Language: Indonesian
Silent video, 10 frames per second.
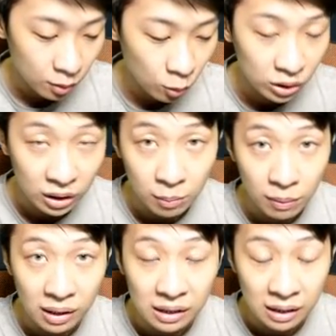Hutan
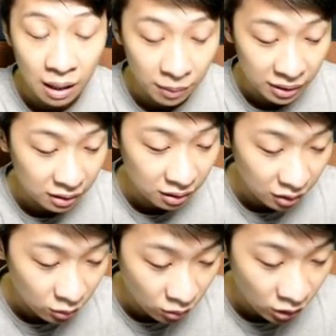kembali damai dan
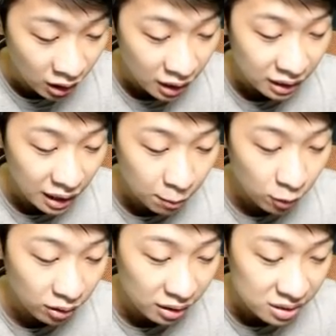tertidur,
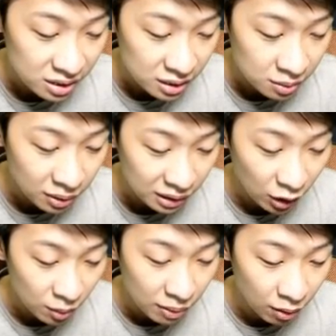namun Chrissy
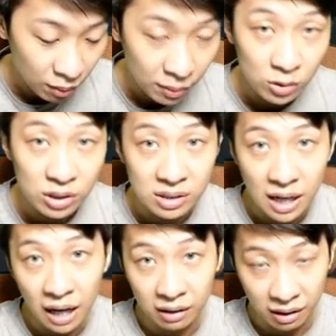mengetahui bahwa manusia
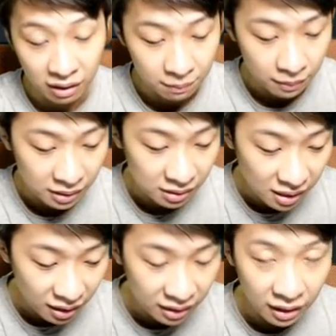jahat ya, yang
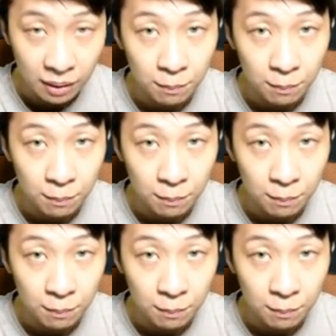jahat ya,